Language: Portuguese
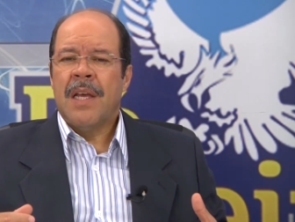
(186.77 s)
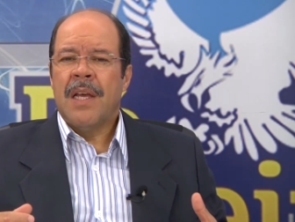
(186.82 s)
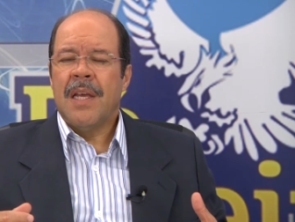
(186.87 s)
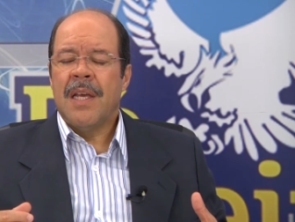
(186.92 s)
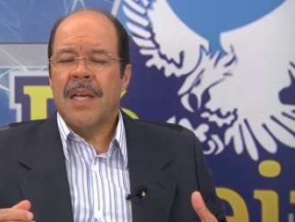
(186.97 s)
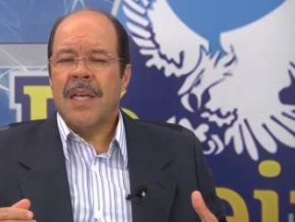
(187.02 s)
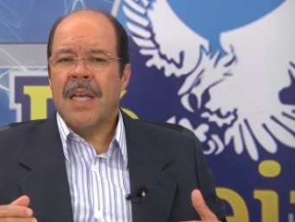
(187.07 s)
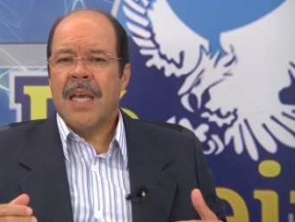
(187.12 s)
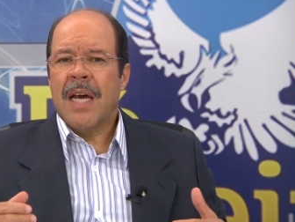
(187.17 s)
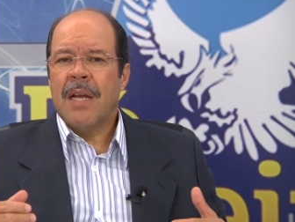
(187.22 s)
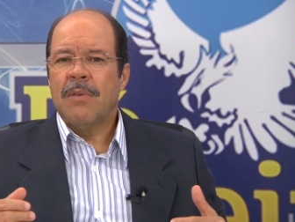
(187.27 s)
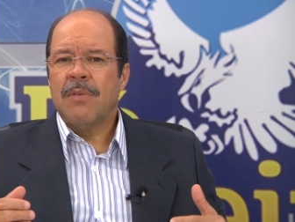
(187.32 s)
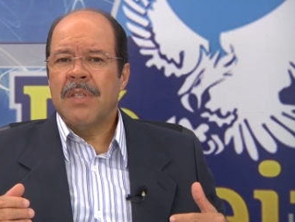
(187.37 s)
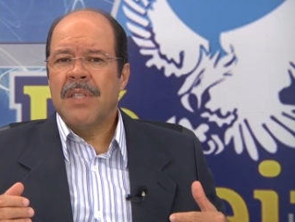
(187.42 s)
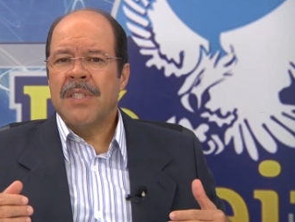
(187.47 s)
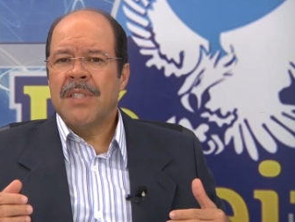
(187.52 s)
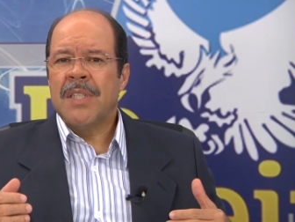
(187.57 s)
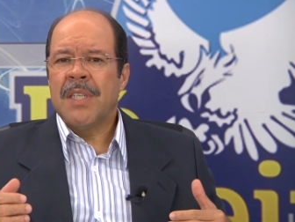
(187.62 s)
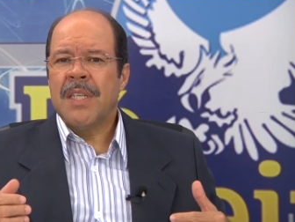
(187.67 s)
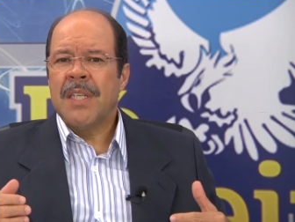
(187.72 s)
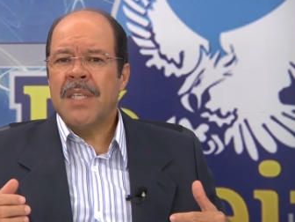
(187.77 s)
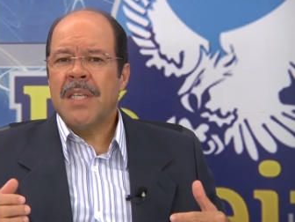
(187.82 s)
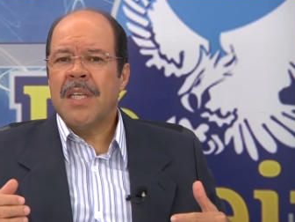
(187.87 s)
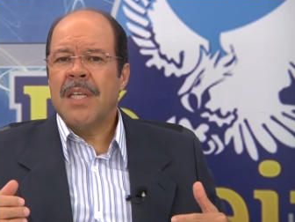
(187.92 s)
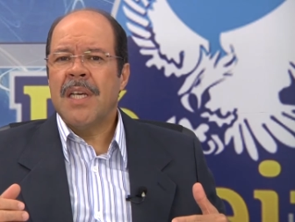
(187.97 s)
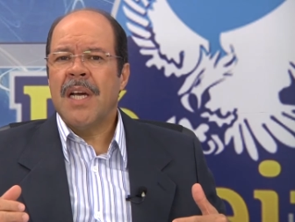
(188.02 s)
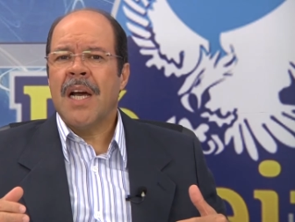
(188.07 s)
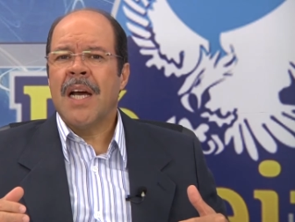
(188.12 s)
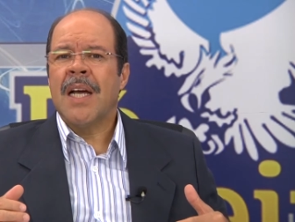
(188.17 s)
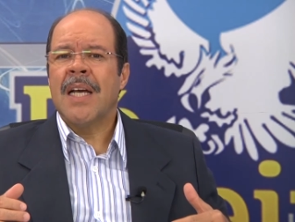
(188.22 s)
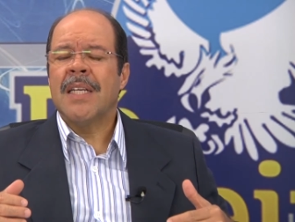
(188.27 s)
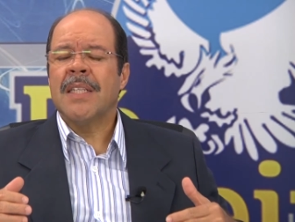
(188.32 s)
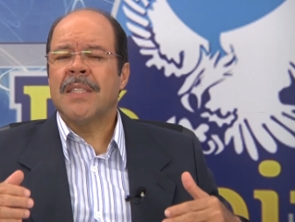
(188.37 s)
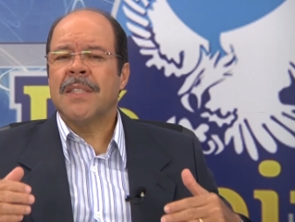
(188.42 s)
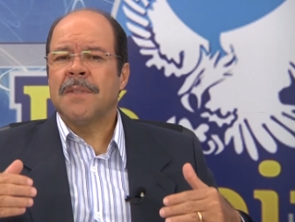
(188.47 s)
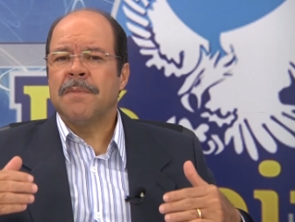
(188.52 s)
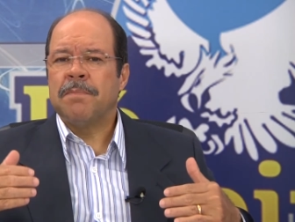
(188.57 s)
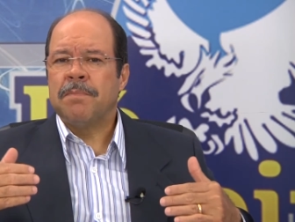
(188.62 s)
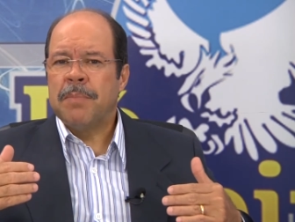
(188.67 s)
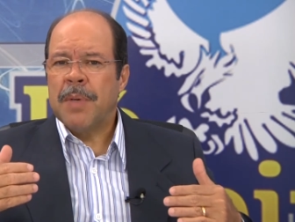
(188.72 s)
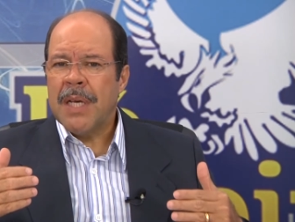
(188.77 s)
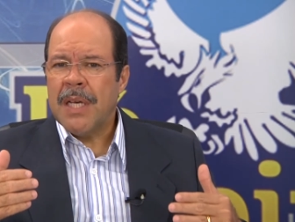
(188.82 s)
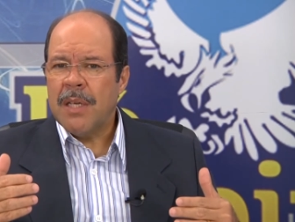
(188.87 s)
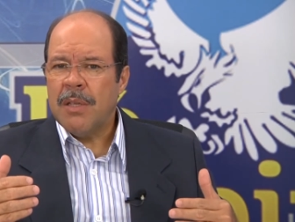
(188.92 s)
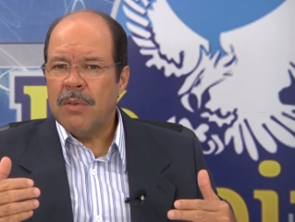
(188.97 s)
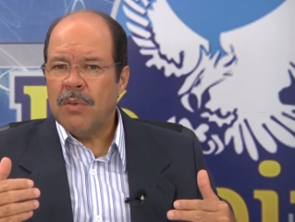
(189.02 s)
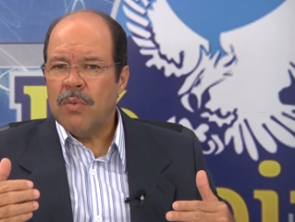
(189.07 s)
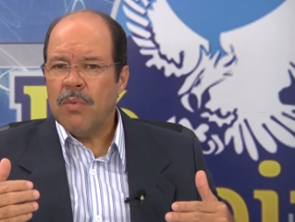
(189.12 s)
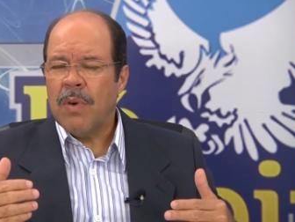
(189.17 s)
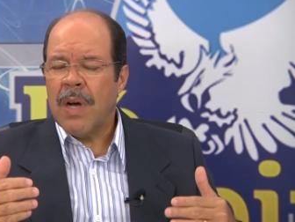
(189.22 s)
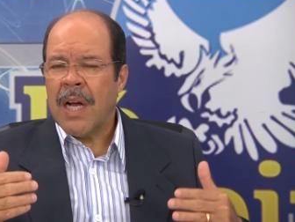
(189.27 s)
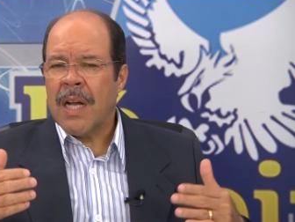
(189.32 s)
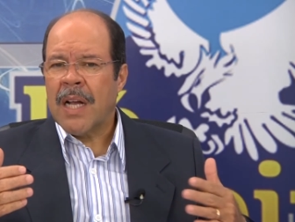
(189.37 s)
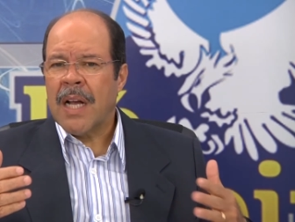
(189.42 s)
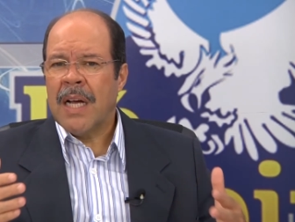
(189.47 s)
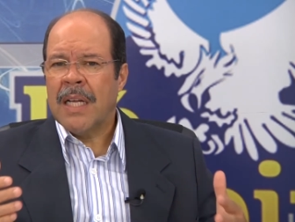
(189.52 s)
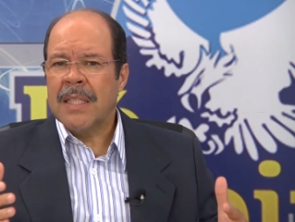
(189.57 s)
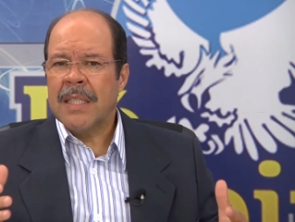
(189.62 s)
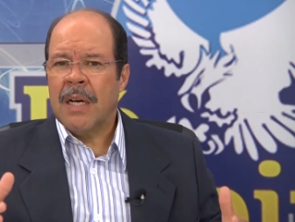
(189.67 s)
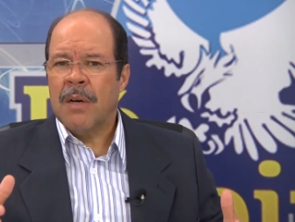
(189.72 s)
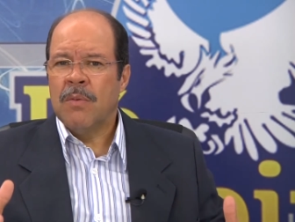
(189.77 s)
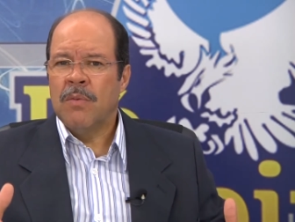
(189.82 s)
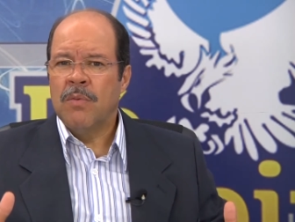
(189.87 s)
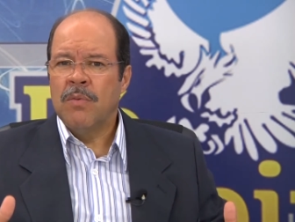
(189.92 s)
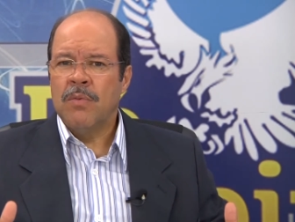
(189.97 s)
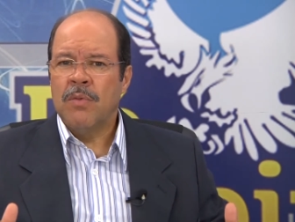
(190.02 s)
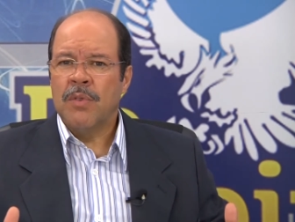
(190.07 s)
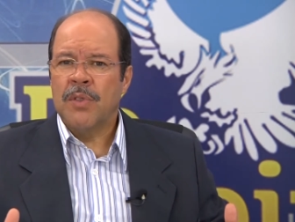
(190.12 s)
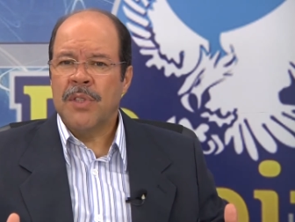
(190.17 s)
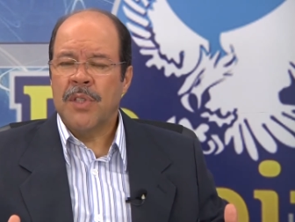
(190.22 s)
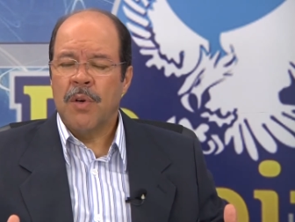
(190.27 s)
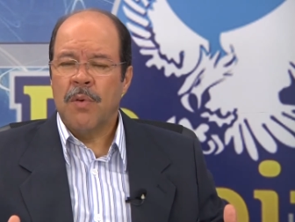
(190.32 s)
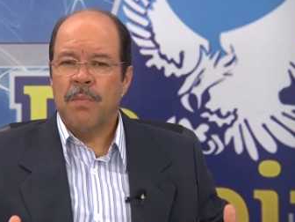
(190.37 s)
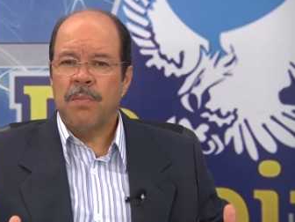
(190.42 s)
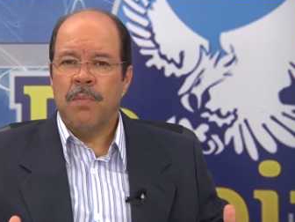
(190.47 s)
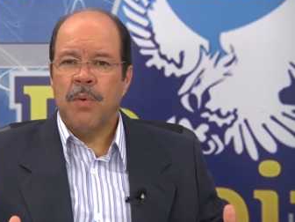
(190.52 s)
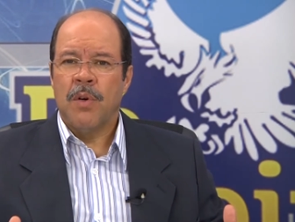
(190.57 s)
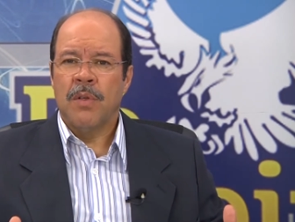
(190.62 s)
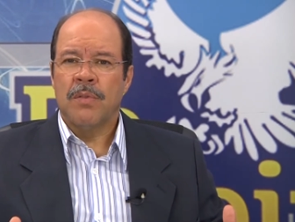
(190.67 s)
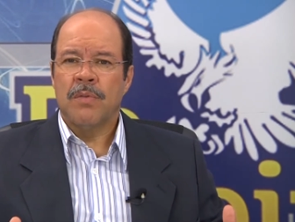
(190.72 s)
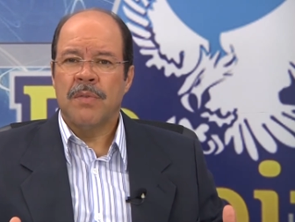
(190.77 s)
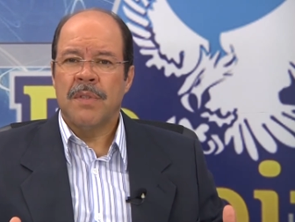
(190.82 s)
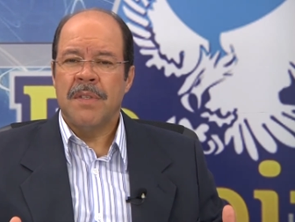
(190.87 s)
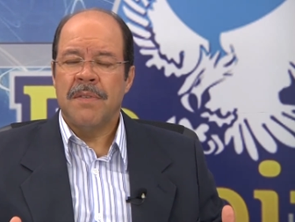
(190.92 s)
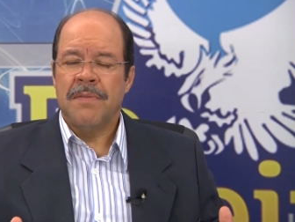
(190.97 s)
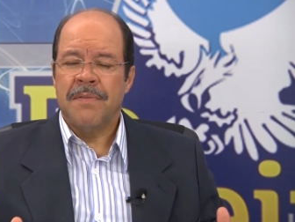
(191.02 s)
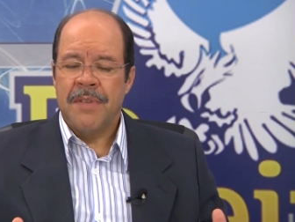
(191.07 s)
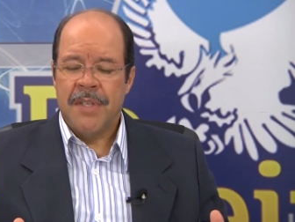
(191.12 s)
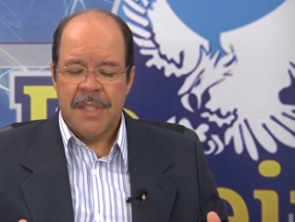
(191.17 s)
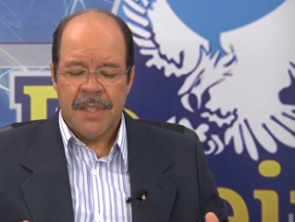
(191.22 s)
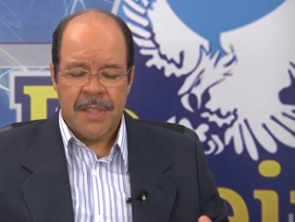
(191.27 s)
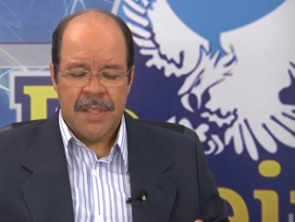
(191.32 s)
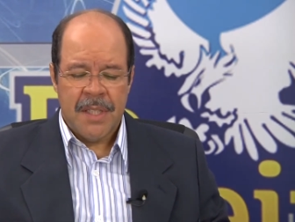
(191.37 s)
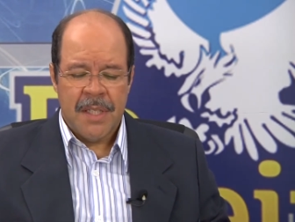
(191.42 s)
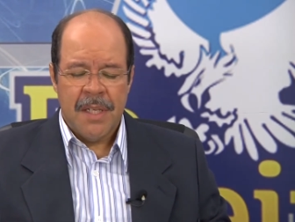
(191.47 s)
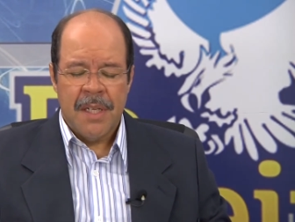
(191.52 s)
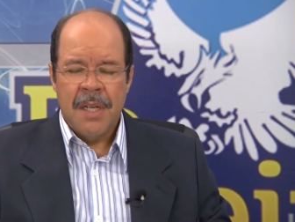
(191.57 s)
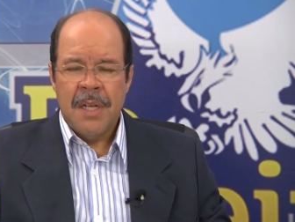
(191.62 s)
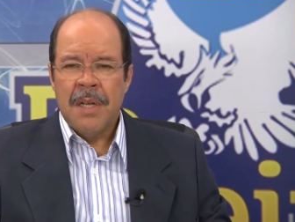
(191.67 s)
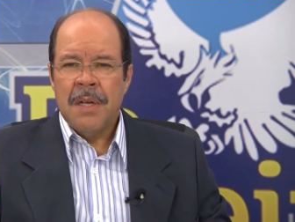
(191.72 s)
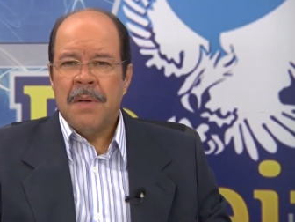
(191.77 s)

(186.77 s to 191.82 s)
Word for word: e quero dizer que respeito a cada um no seu ponto de vista,